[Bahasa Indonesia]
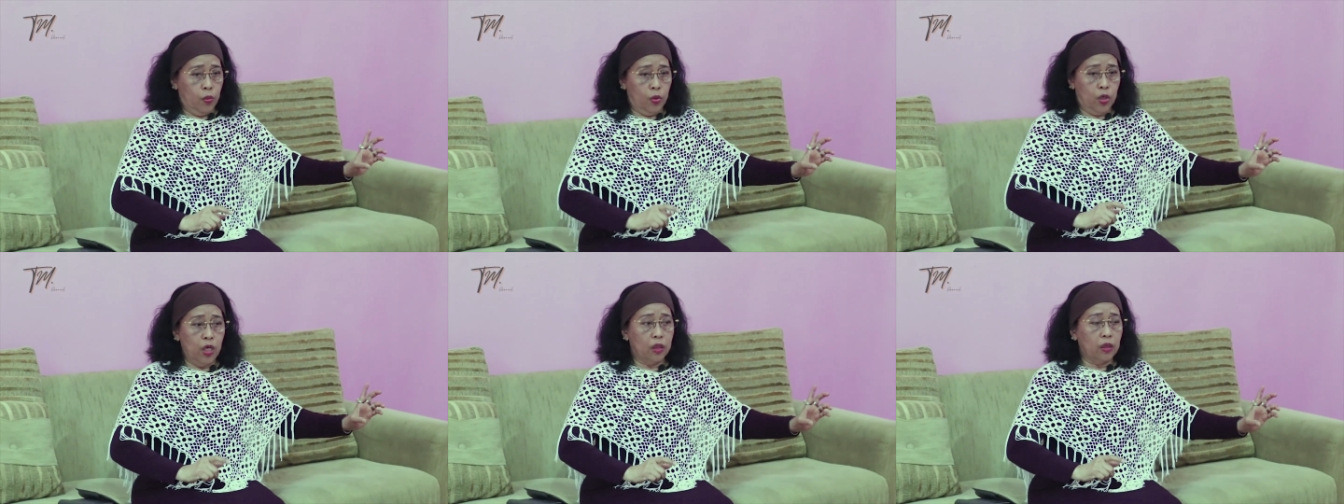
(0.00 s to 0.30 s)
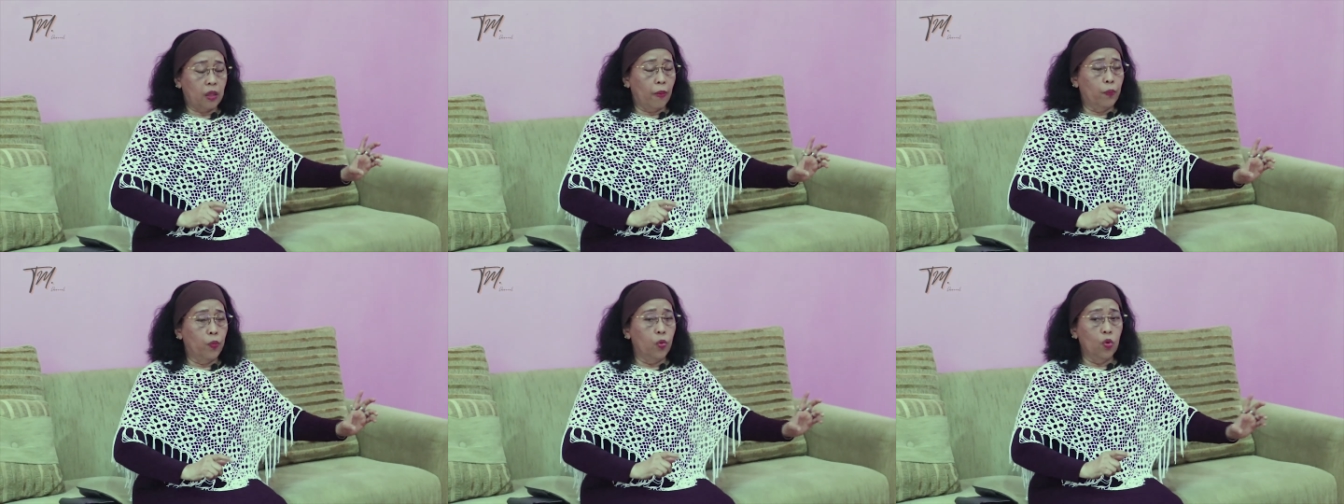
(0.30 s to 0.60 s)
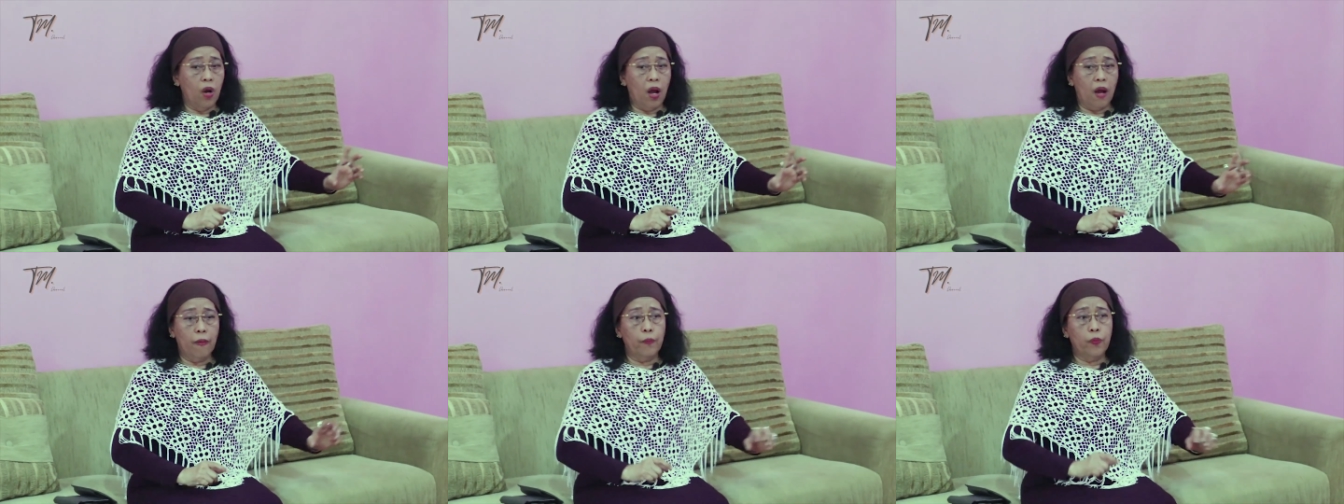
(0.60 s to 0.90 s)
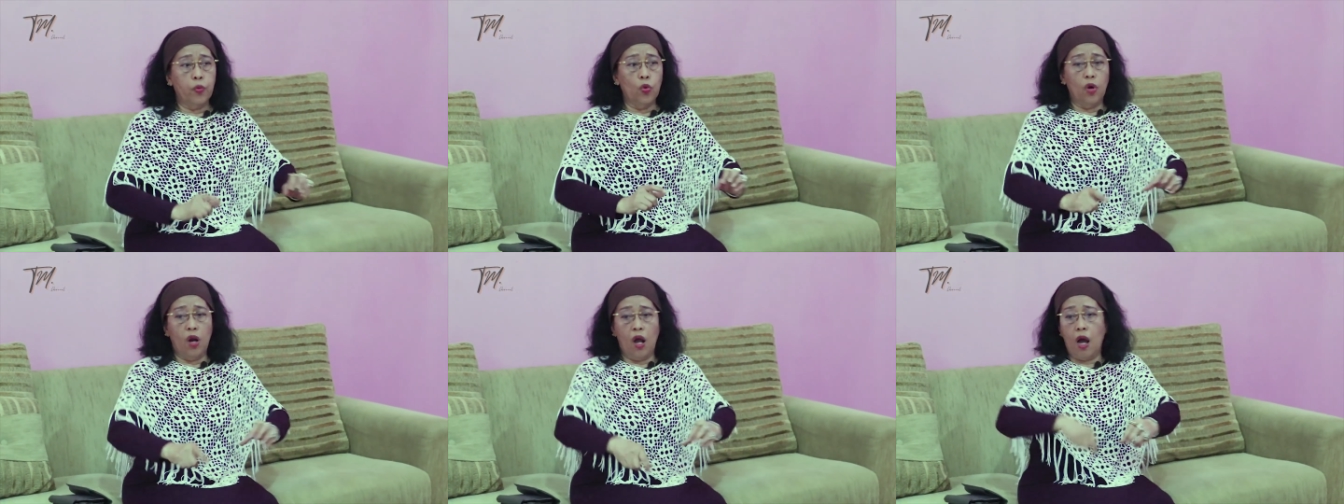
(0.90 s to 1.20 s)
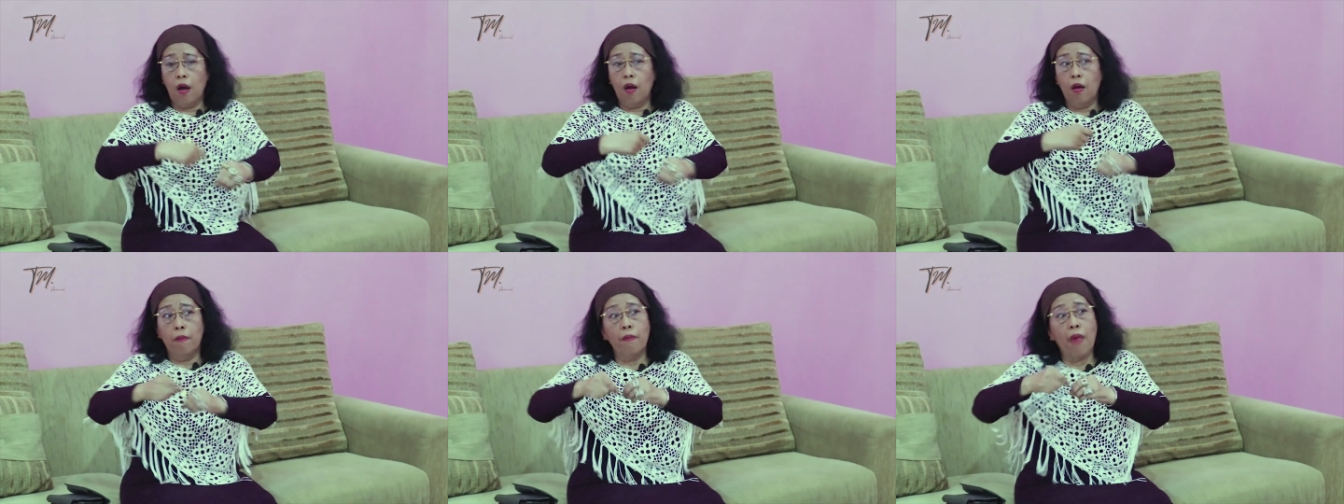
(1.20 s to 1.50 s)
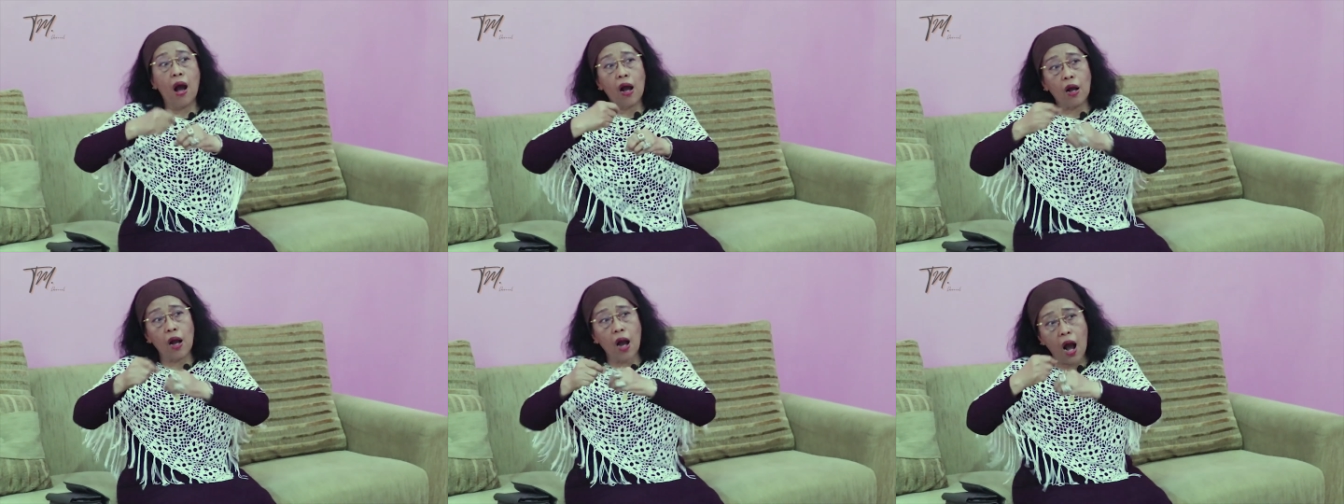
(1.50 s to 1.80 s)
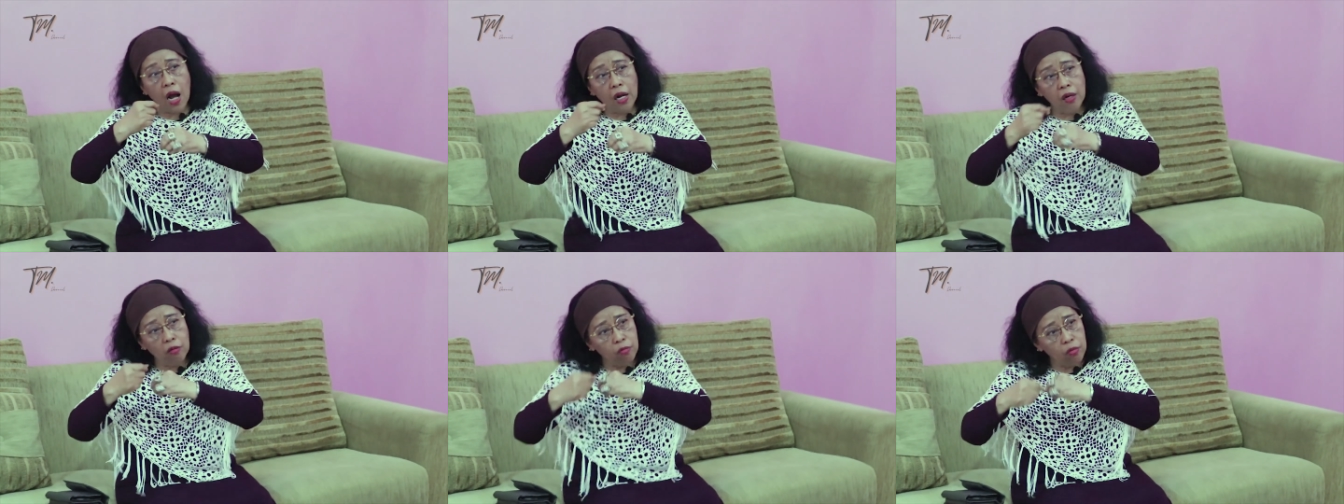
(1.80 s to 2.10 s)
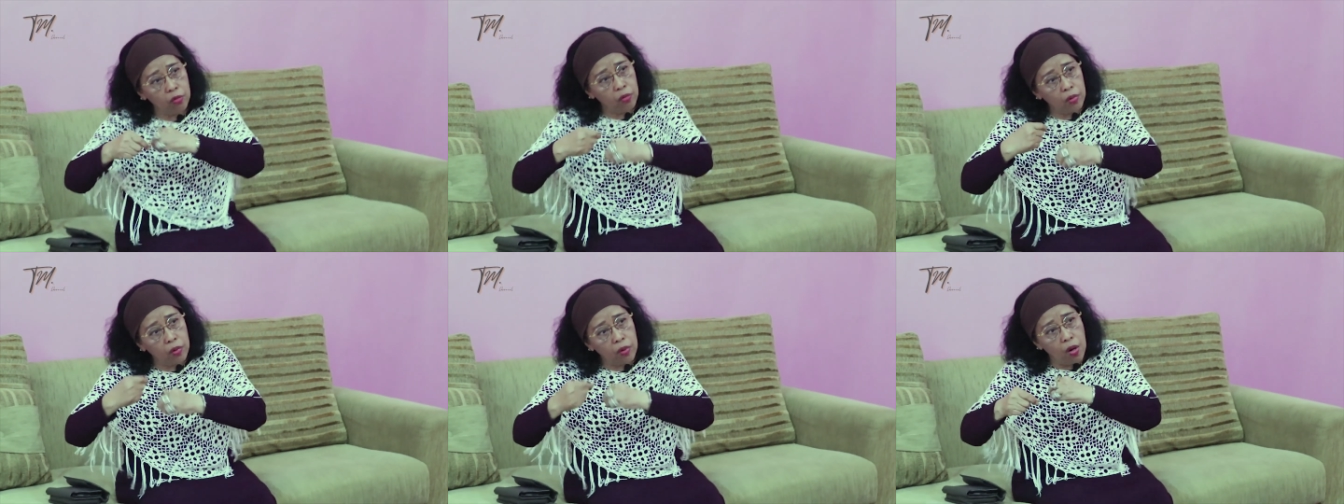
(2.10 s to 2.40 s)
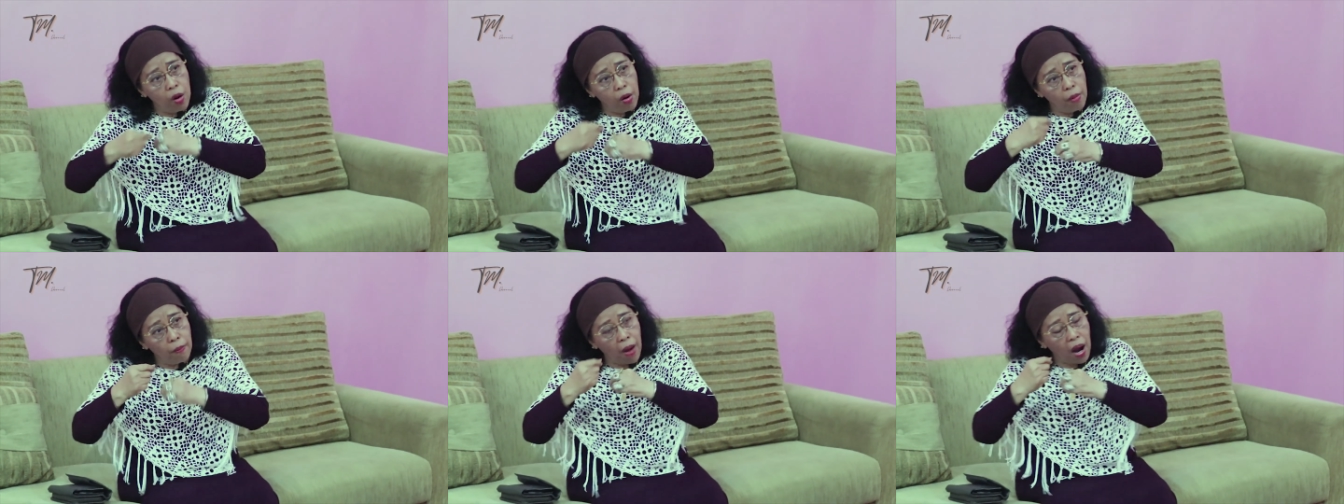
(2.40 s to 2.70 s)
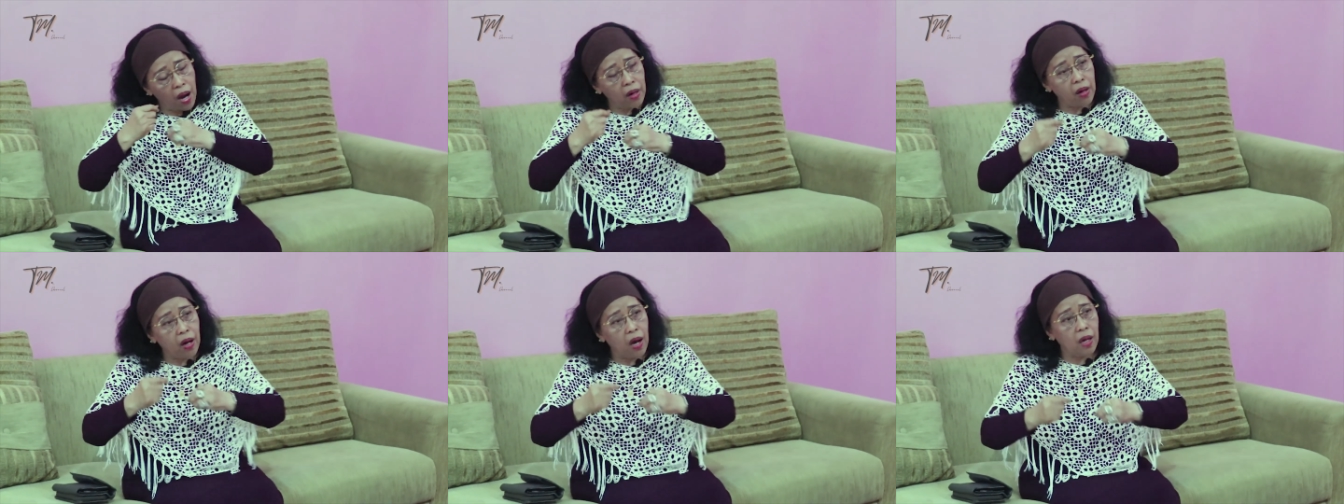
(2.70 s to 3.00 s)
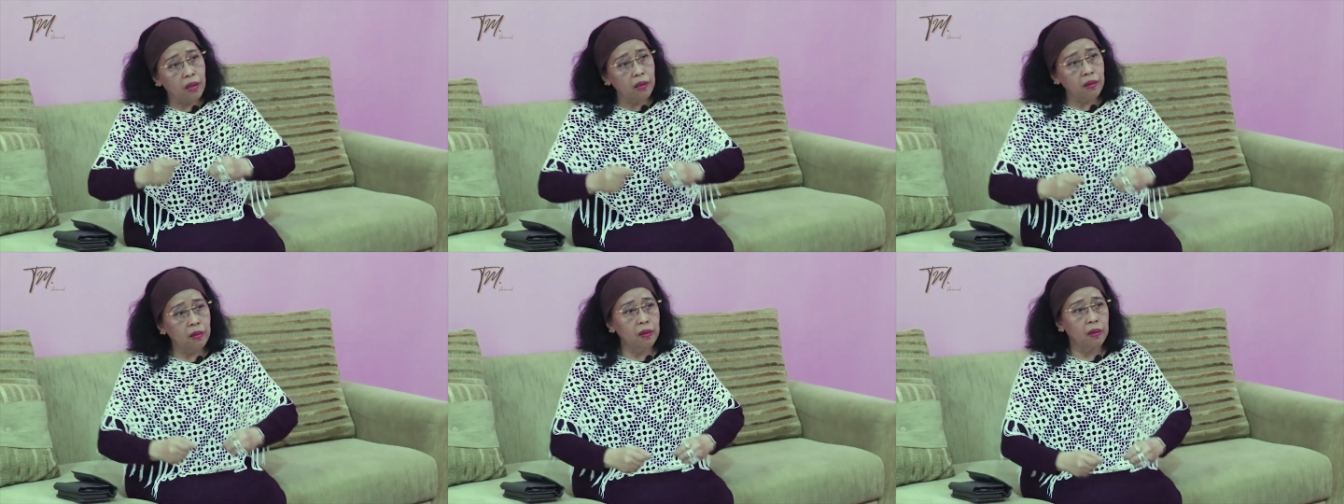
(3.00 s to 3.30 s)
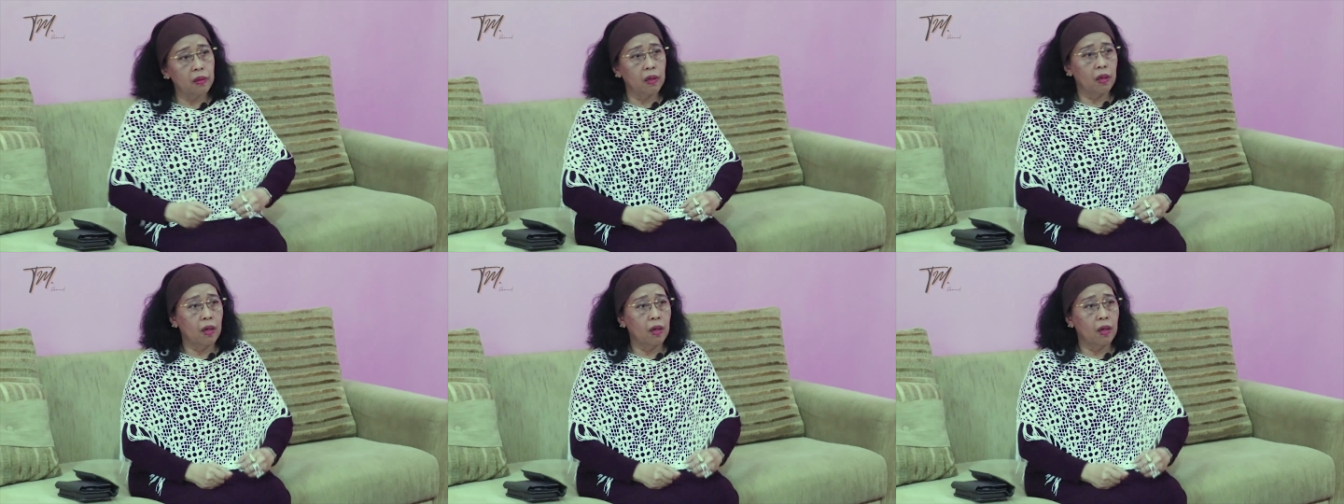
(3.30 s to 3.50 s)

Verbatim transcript: kita pulang-pulang makan, makan,